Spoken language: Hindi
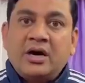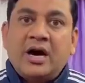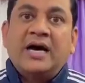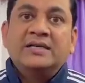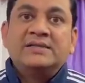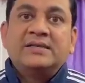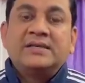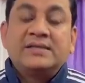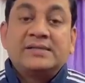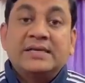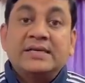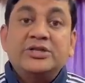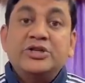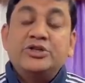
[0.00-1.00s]
खान सर
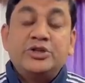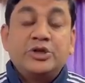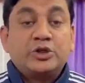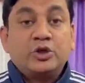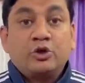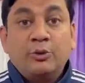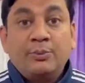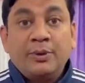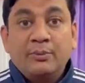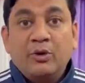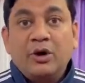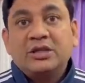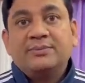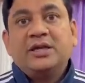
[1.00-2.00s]
सहित जिन शिक्षकों पर
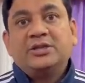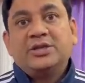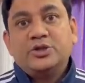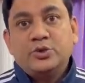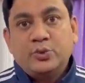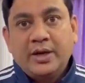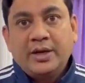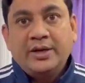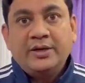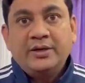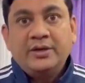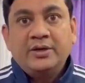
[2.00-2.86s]
मुकदमा दर्ज हुआ है